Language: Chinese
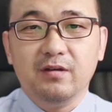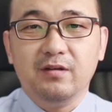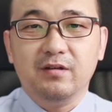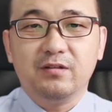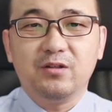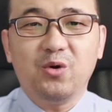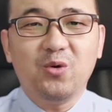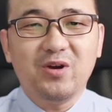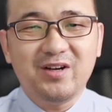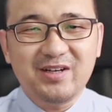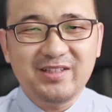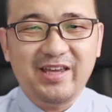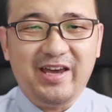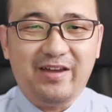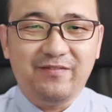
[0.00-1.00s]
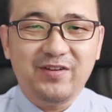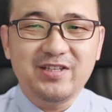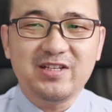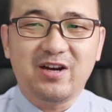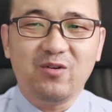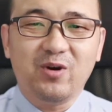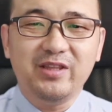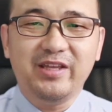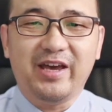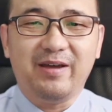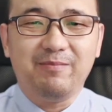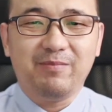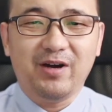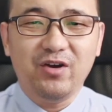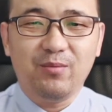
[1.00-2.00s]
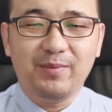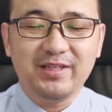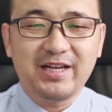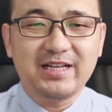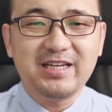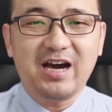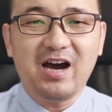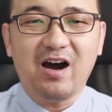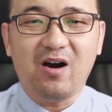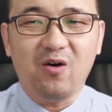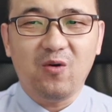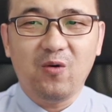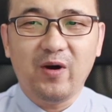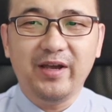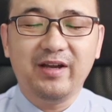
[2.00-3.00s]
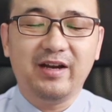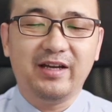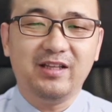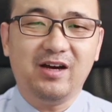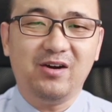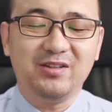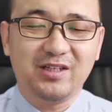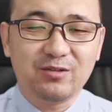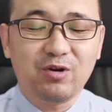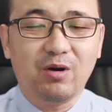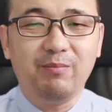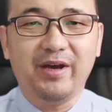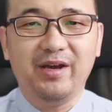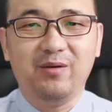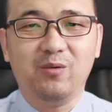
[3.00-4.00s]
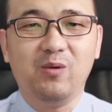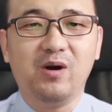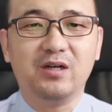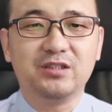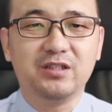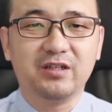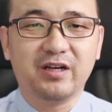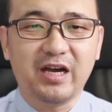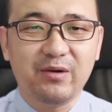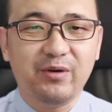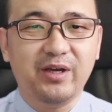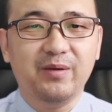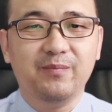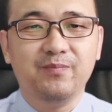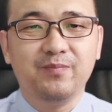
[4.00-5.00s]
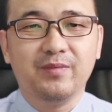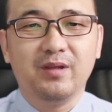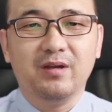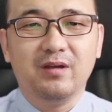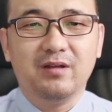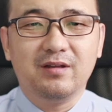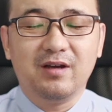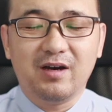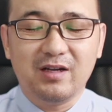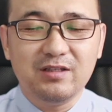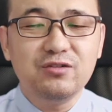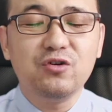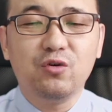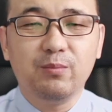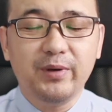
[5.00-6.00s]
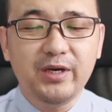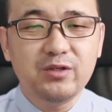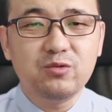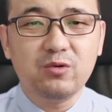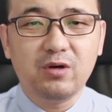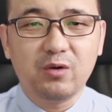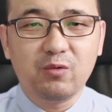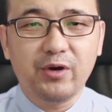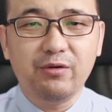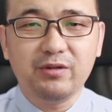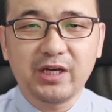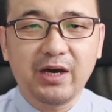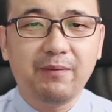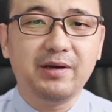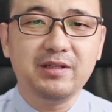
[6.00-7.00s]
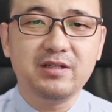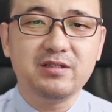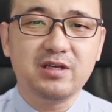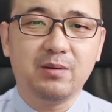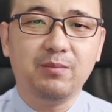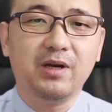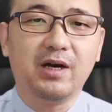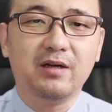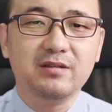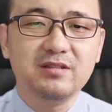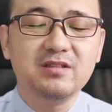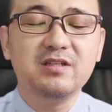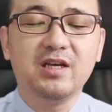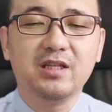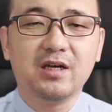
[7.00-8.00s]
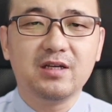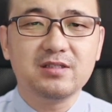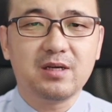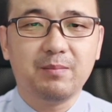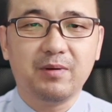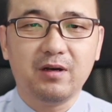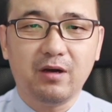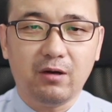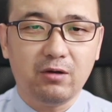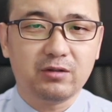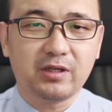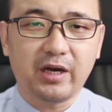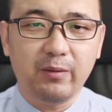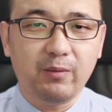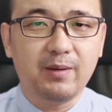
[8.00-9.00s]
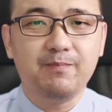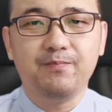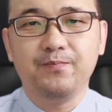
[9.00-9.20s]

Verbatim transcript: 透过热点分享观点，朋友们大家好，欢迎来到德传媒，我是 Gary。那很久没做关于台湾的节目了，今天呢，咱们聊聊台湾，